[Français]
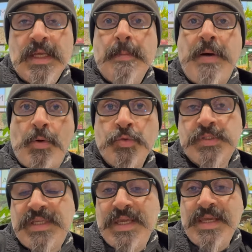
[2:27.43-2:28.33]
Par contre,
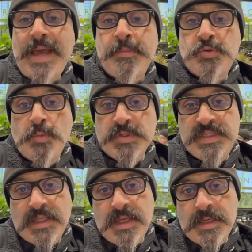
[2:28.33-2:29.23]
ce qui est absolument
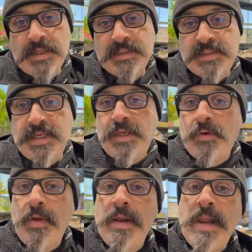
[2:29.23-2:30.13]
certain, c'est
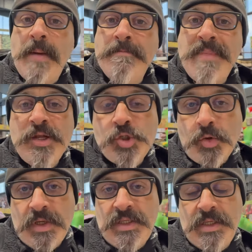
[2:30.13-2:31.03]
que la
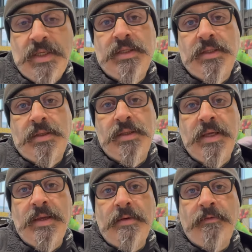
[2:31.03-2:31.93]
majorité
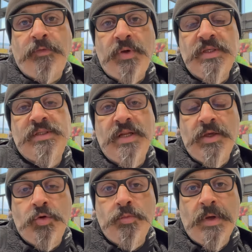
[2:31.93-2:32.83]
des fruits et
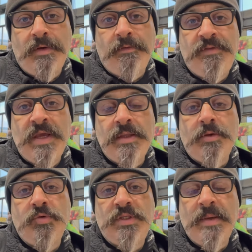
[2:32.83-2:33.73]
légumes viennent
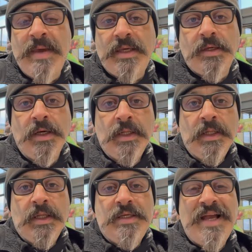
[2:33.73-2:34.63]
du Québec.
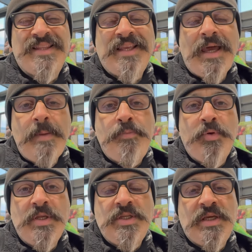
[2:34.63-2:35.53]
Il y a très peu
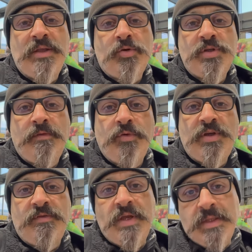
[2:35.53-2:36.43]
d'étiquettes que j'ai vues
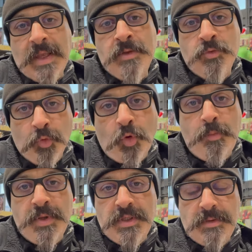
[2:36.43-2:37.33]
qui venaient d'un autre
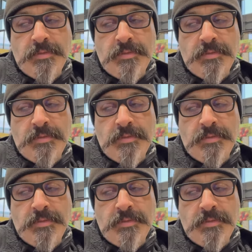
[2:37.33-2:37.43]
pays.